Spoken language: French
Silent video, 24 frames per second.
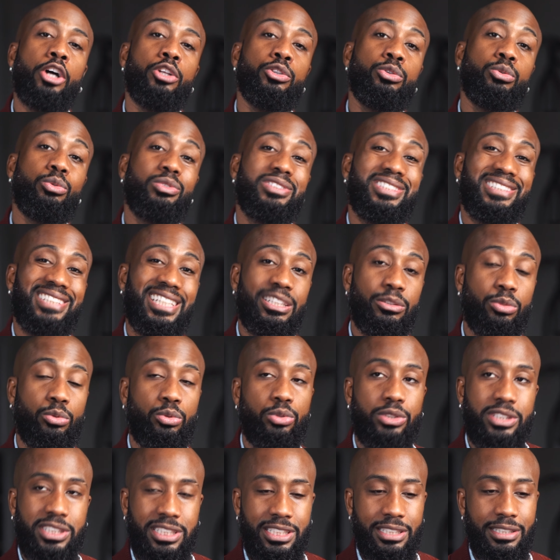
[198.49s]
Donc cette
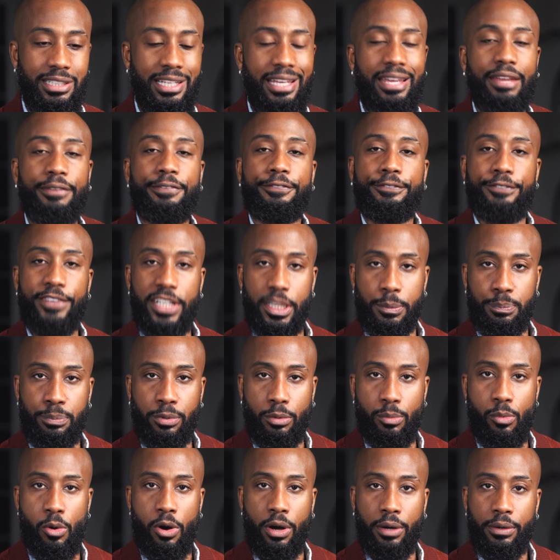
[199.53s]
routine est faite pour
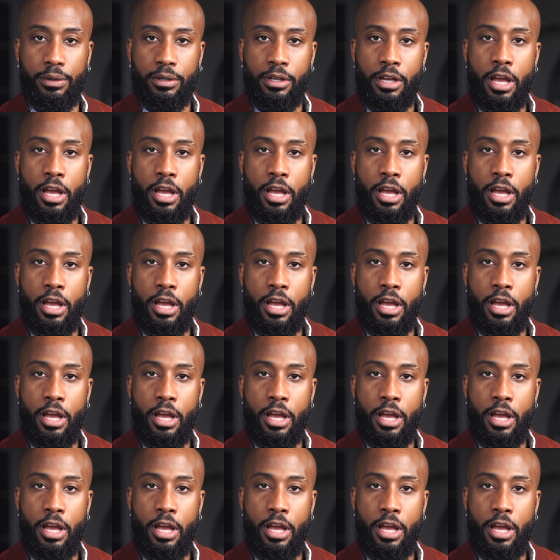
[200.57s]
moi.